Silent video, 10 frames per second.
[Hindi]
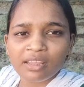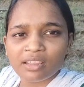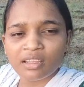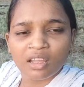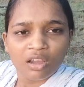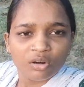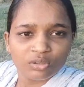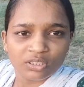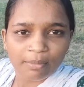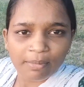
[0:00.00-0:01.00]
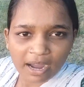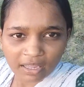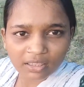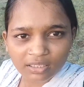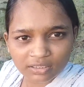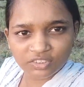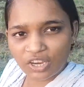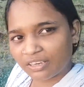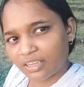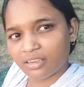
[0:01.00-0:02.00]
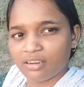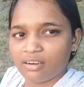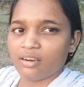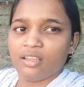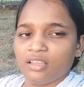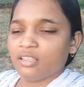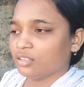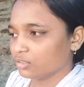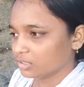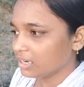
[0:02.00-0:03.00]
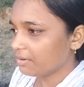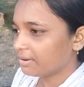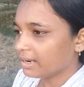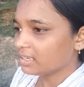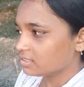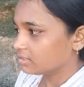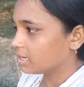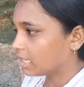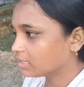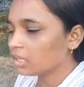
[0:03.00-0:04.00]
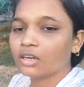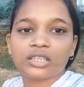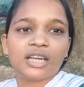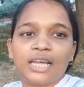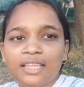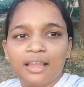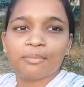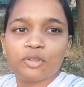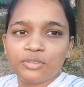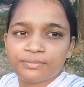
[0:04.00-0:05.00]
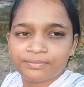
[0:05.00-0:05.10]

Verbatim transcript: में उसके बाद जाएंगे घर तो चलिए फ्रेंड्स डालते हैं और दिखाते हैं आपको